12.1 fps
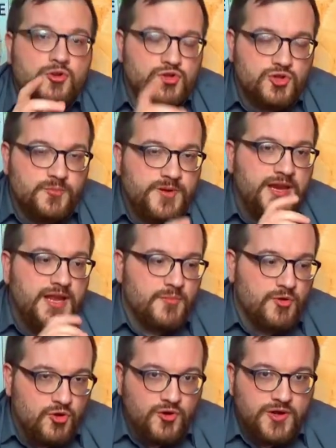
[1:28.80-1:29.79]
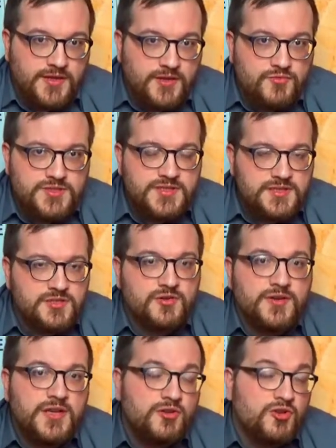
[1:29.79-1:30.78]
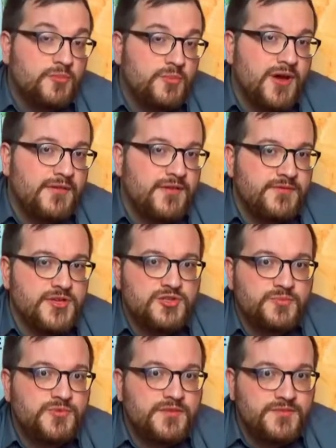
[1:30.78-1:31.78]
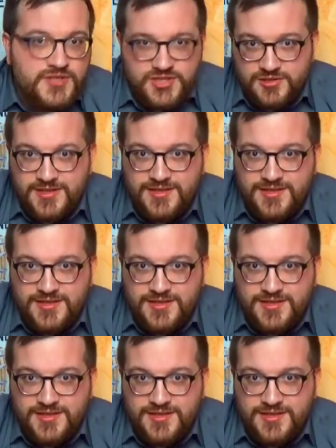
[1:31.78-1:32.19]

Lo scopriremo con la degustazione dopo aver visto più da vicino